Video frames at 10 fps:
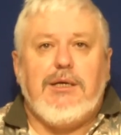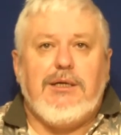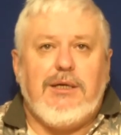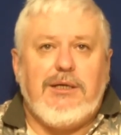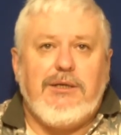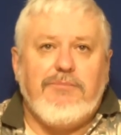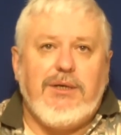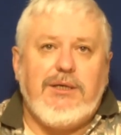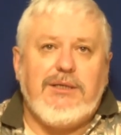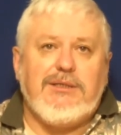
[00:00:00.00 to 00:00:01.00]
э, они
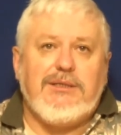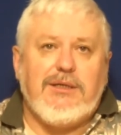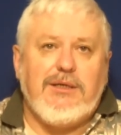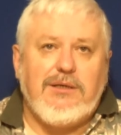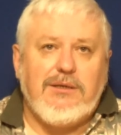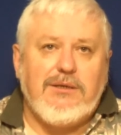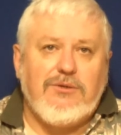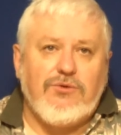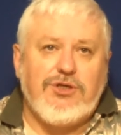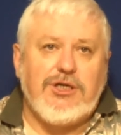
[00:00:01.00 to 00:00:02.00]
были из э,
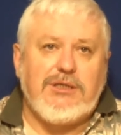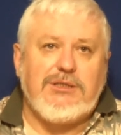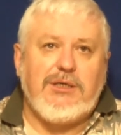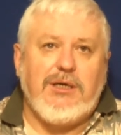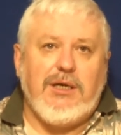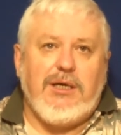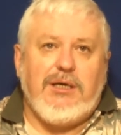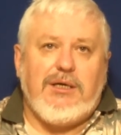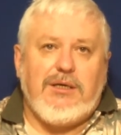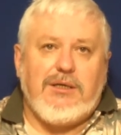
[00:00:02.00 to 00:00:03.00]
той части
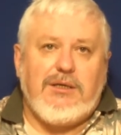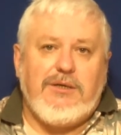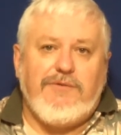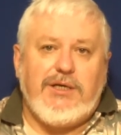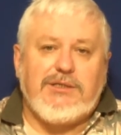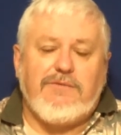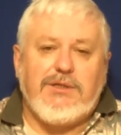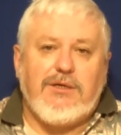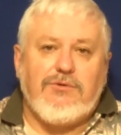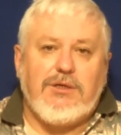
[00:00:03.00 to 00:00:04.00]
э, еврейского
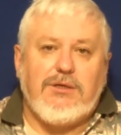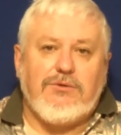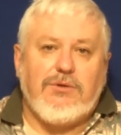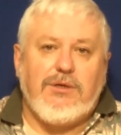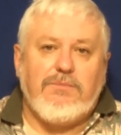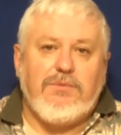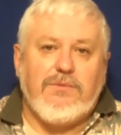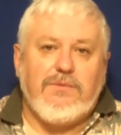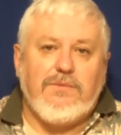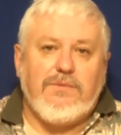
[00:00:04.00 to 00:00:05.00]
народа, которая
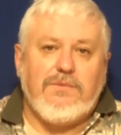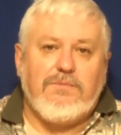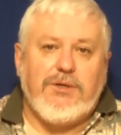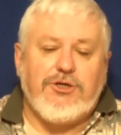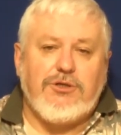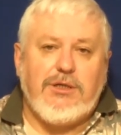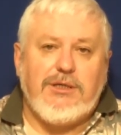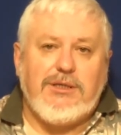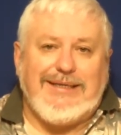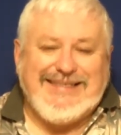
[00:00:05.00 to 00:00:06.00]
э, пришла
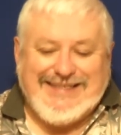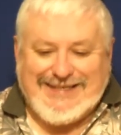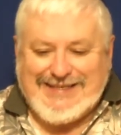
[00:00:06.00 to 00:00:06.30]
из